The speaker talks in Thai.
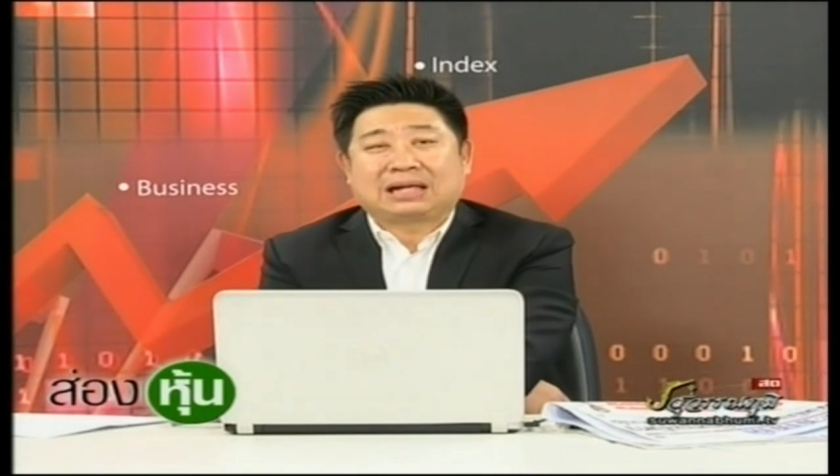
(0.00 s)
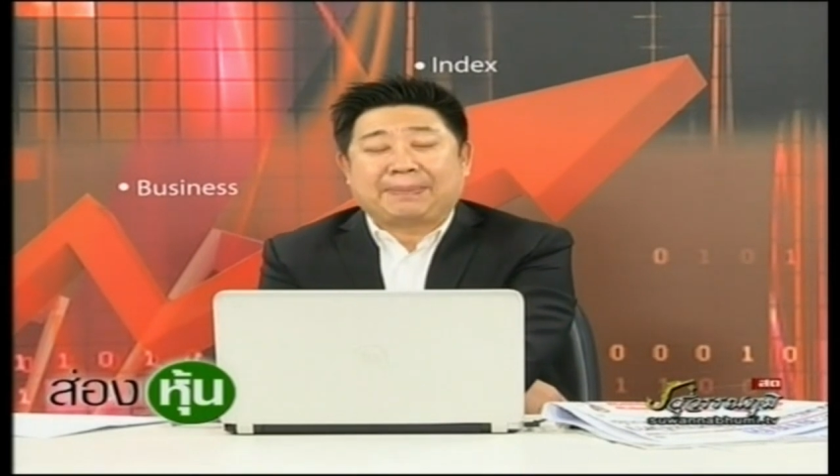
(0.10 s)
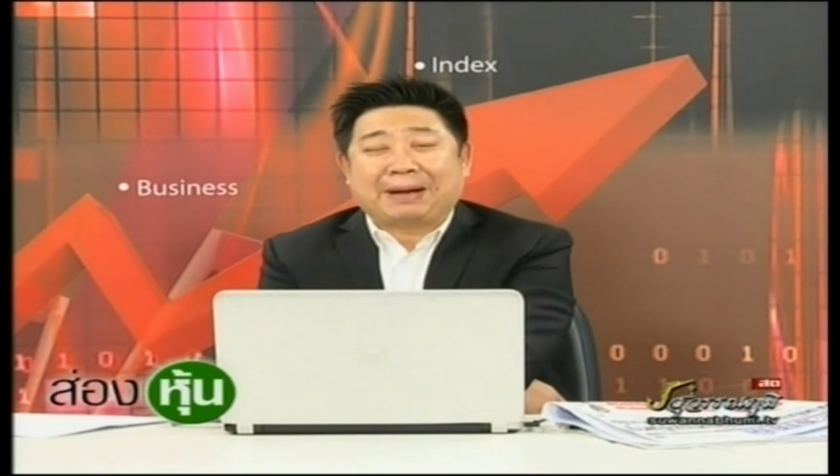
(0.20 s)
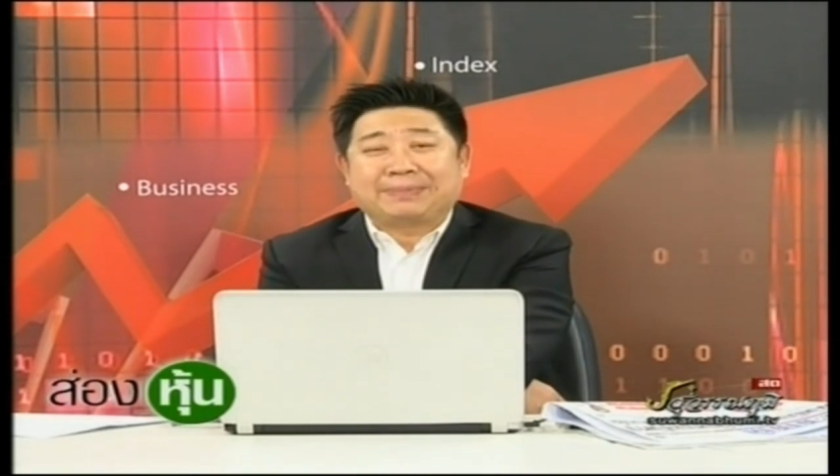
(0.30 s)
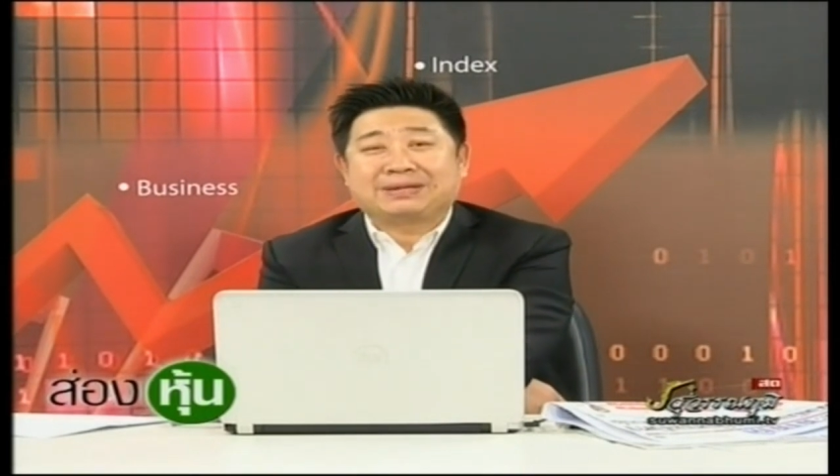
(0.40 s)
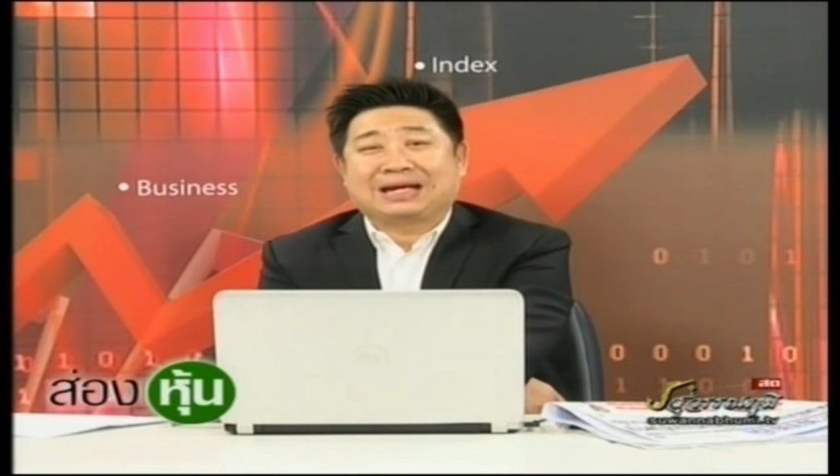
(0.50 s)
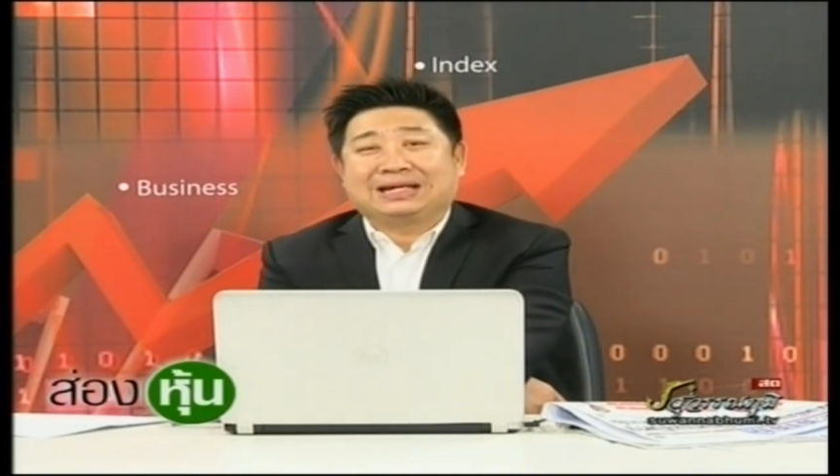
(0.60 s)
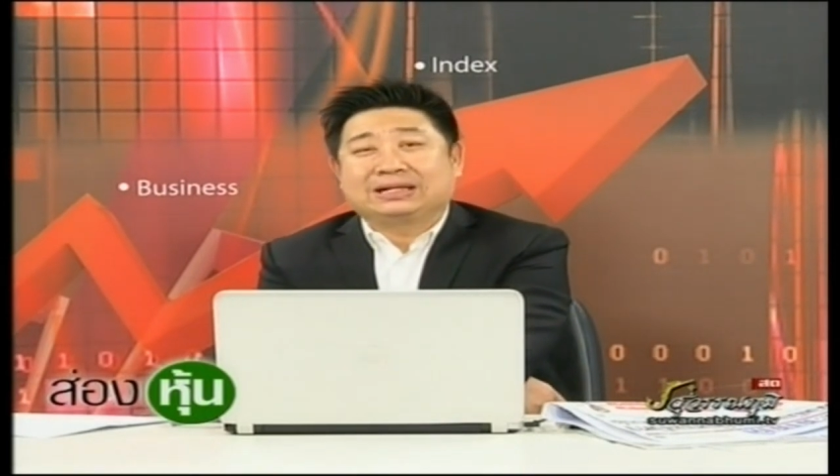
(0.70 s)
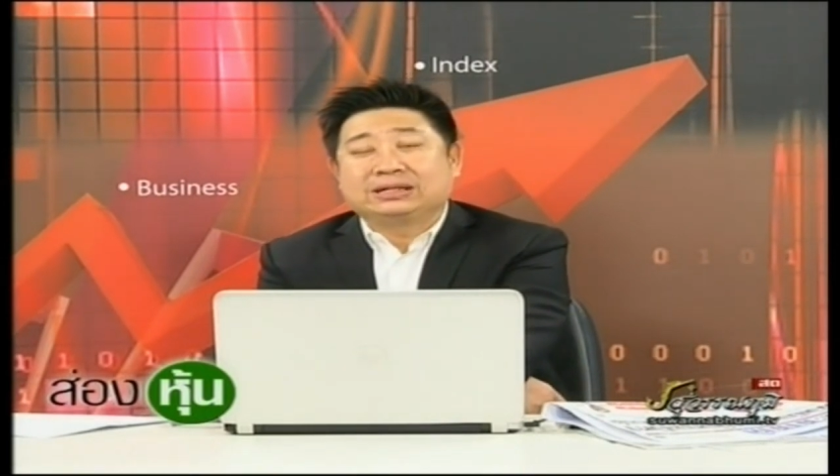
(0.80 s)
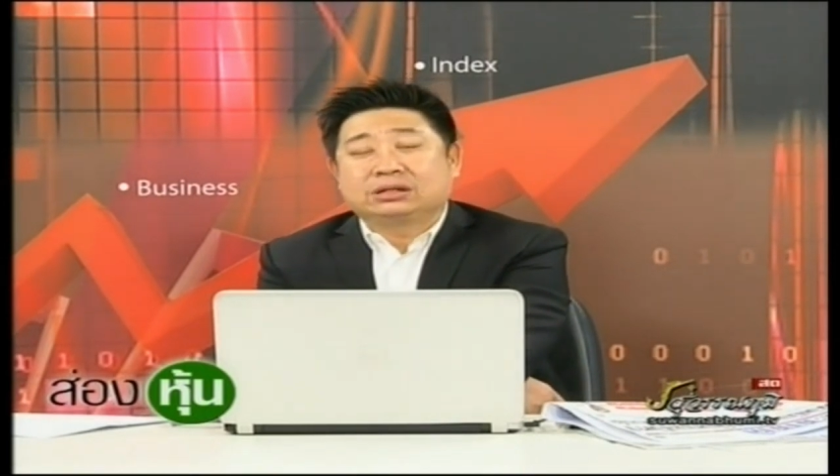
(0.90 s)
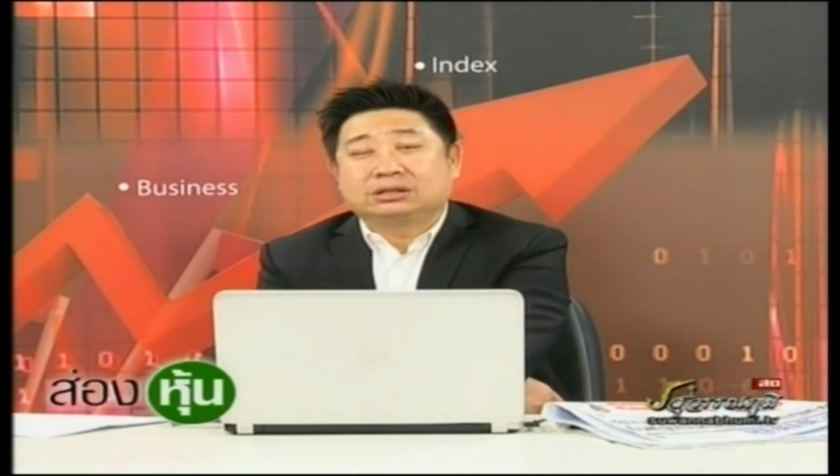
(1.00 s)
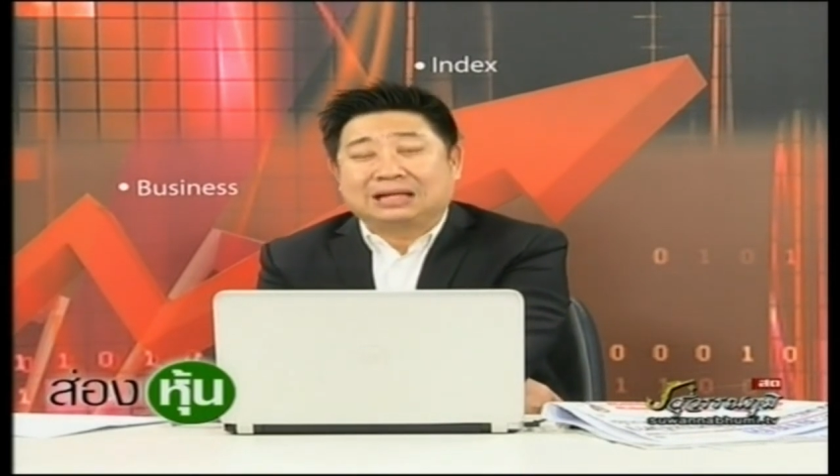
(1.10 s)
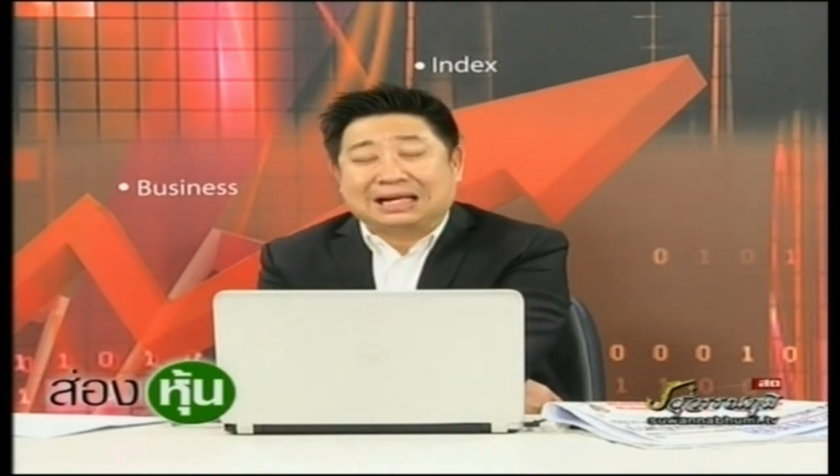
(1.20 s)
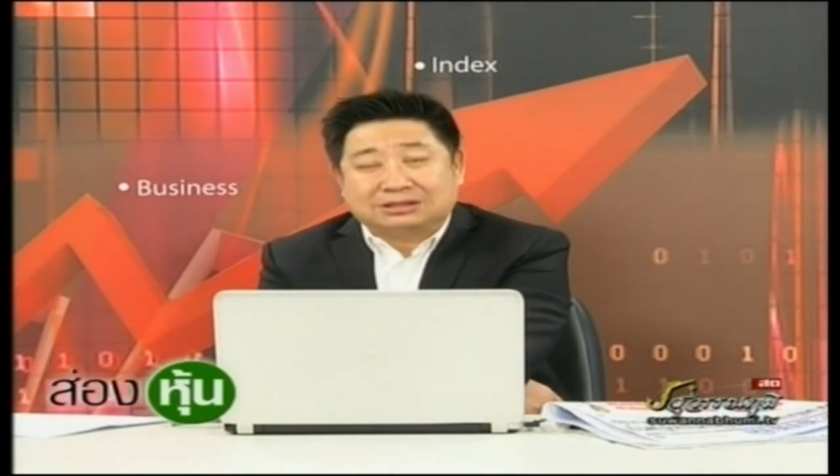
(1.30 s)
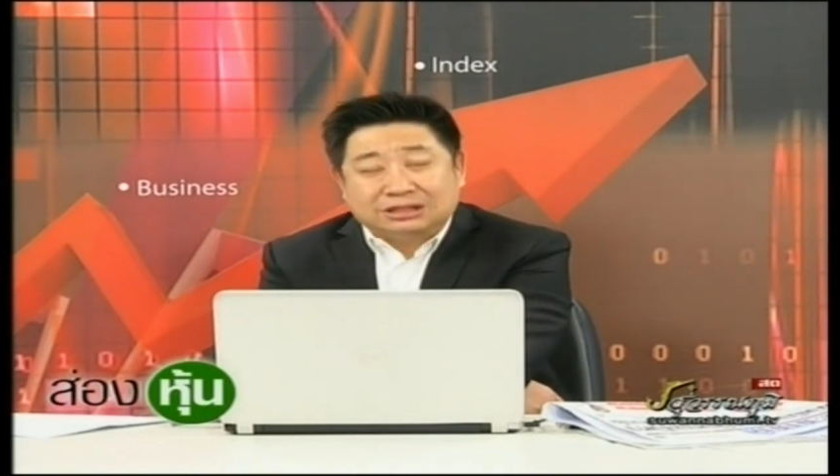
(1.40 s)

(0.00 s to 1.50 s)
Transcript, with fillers: ถ้าภาพใหญ่ดีขึ้นก็คือแรง